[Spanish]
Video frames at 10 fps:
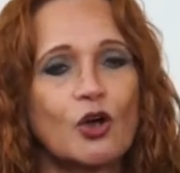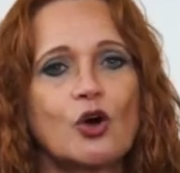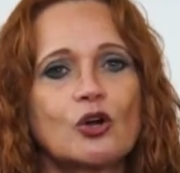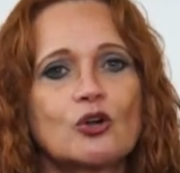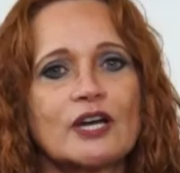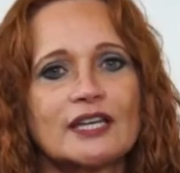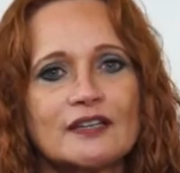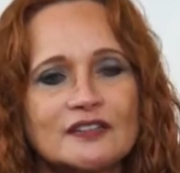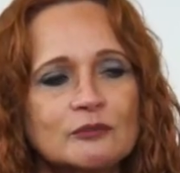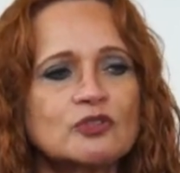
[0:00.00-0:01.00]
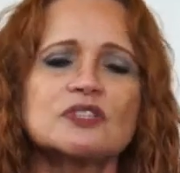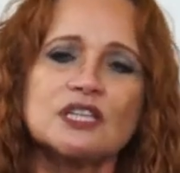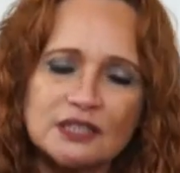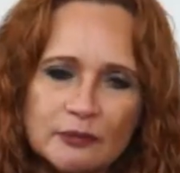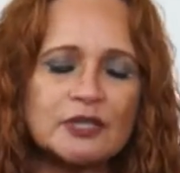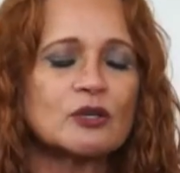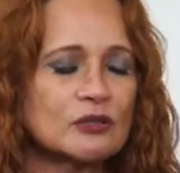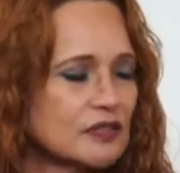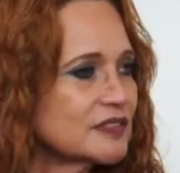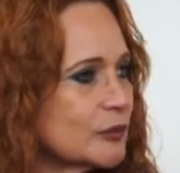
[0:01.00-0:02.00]
con lo que decimos y también con
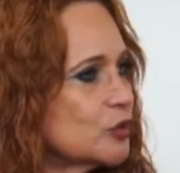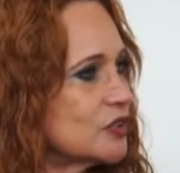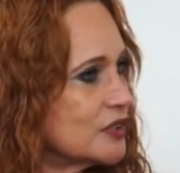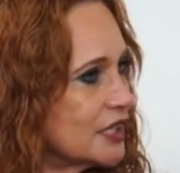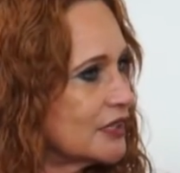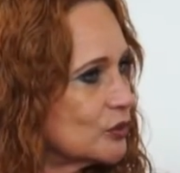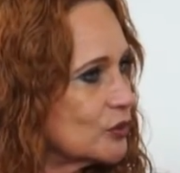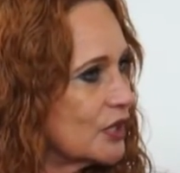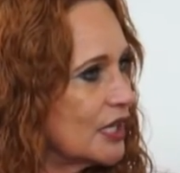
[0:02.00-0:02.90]
lo que estamos sintiendo.